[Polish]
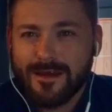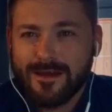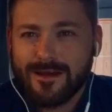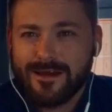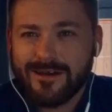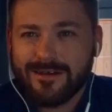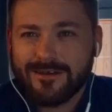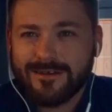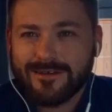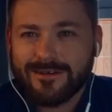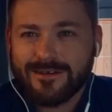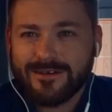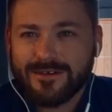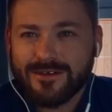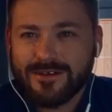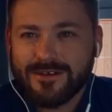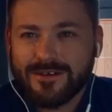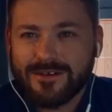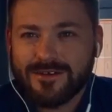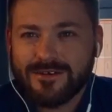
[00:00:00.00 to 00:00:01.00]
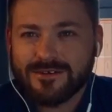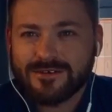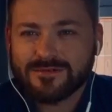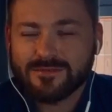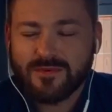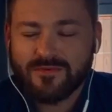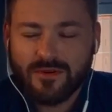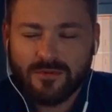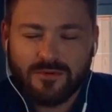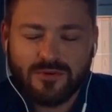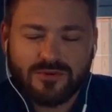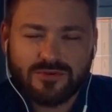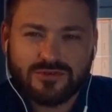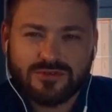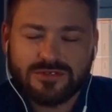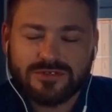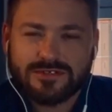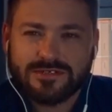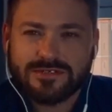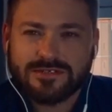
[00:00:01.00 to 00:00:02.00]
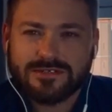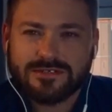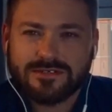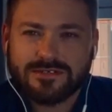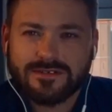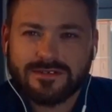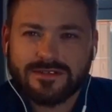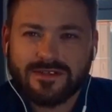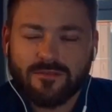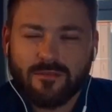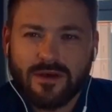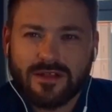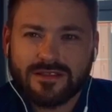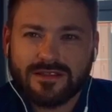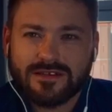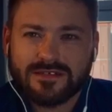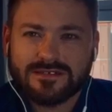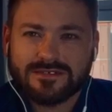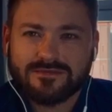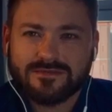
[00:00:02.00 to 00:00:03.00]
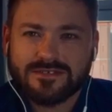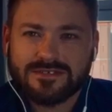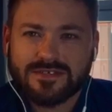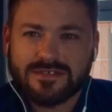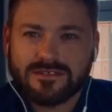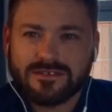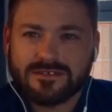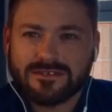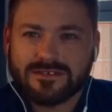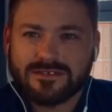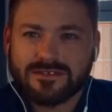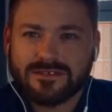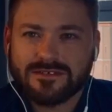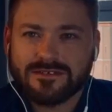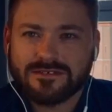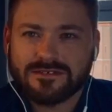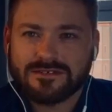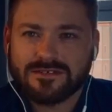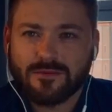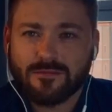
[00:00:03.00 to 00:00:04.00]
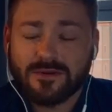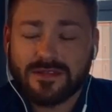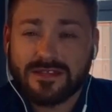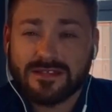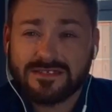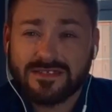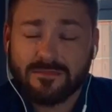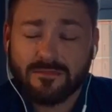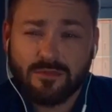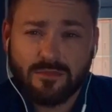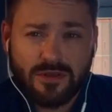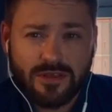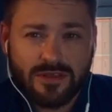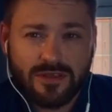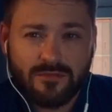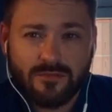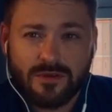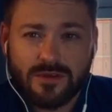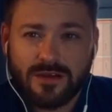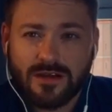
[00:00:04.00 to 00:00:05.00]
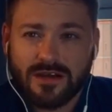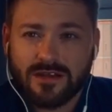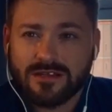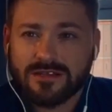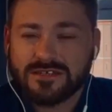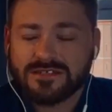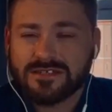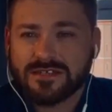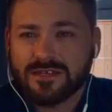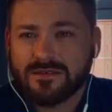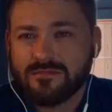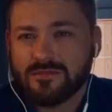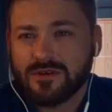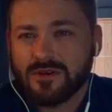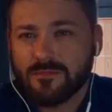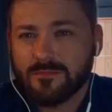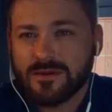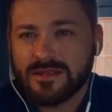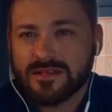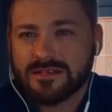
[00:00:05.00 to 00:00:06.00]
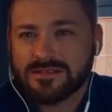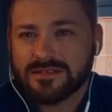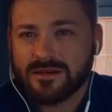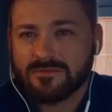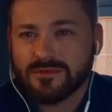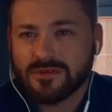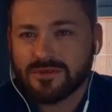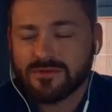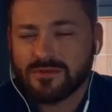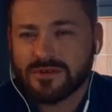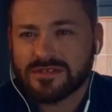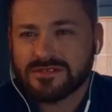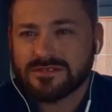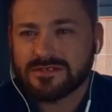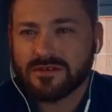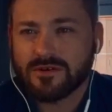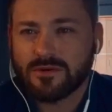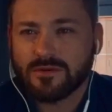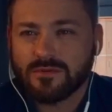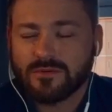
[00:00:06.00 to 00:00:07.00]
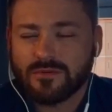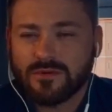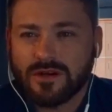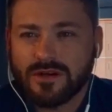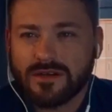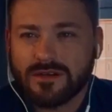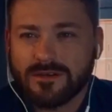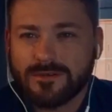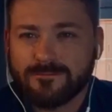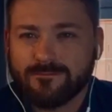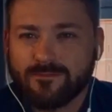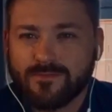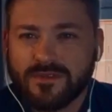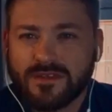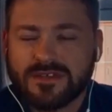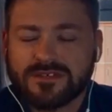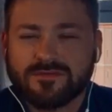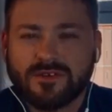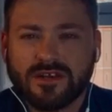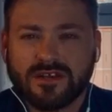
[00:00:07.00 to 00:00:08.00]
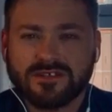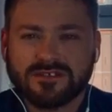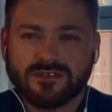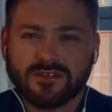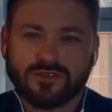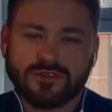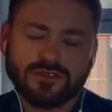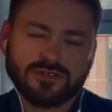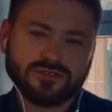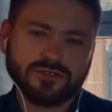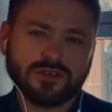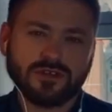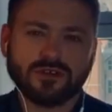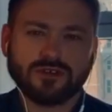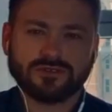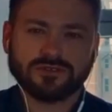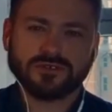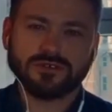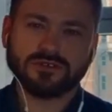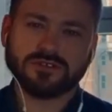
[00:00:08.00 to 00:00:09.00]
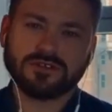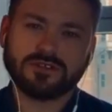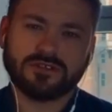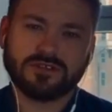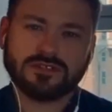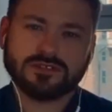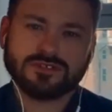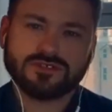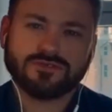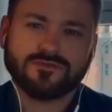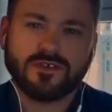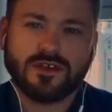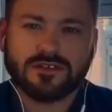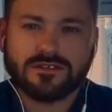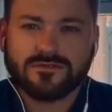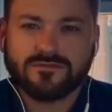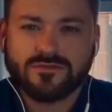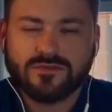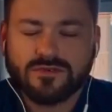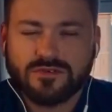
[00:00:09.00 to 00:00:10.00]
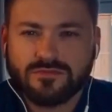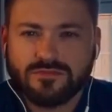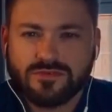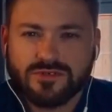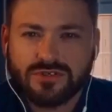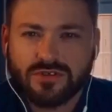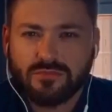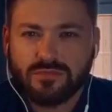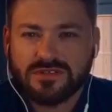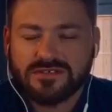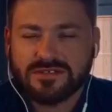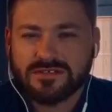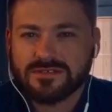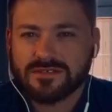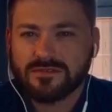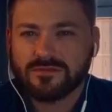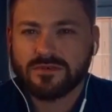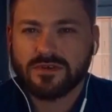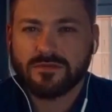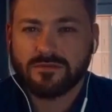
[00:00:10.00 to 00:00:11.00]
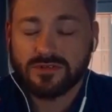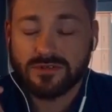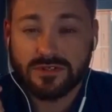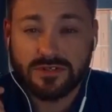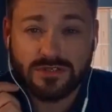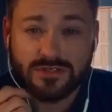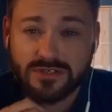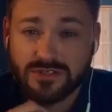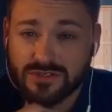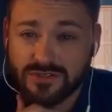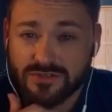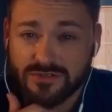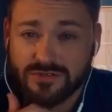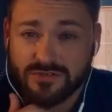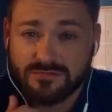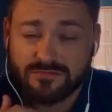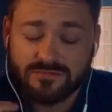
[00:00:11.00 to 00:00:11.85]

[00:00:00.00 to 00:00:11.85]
E, I rozmawiamy o różnych tematach związanych z kompetencjami miękkimi, ale też takimi kompetencjami, które są niezwykle istotne, jeżeli chodzi o ten nasz świat, w którym się obecnie znajdujemy, czyli też